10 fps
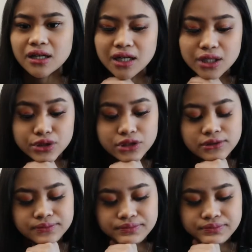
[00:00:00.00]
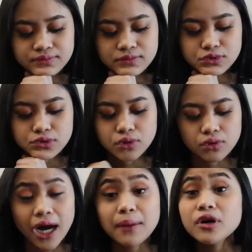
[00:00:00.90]
ganon.
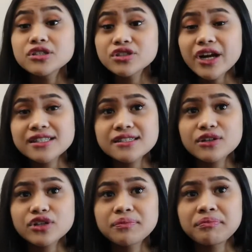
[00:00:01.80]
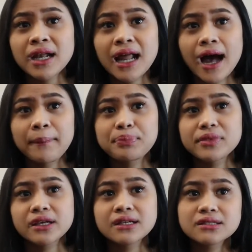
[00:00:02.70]
So, ang moisturizer ko din pala
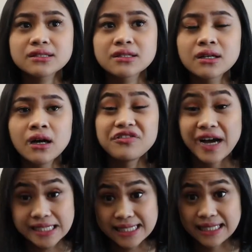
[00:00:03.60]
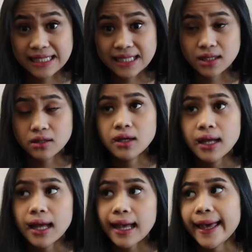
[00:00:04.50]
is Vaseline
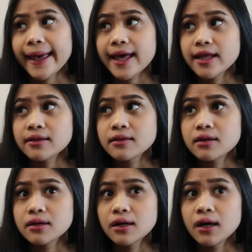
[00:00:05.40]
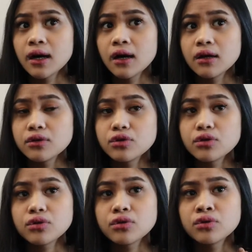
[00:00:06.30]
and uh,
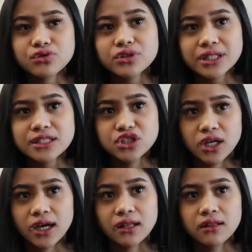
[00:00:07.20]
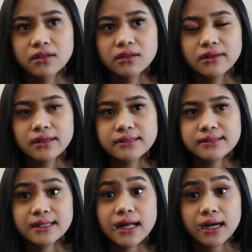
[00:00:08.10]
yung soothing gel
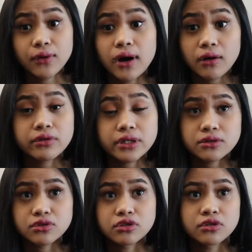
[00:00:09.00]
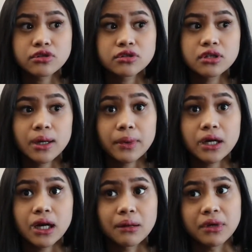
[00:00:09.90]
is ginagawa ko rin yun
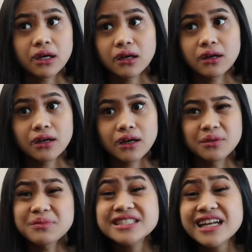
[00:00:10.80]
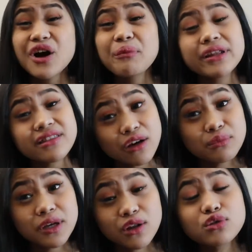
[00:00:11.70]
kapag gabi. Basta comment
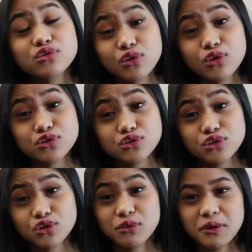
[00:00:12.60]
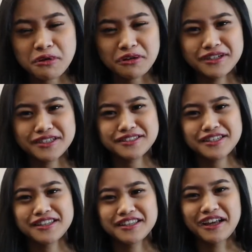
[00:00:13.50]
down below kung gusto nyong gumawa ko ng
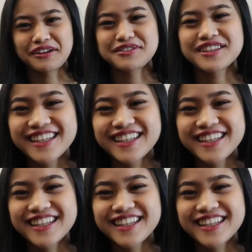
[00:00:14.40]
skincare.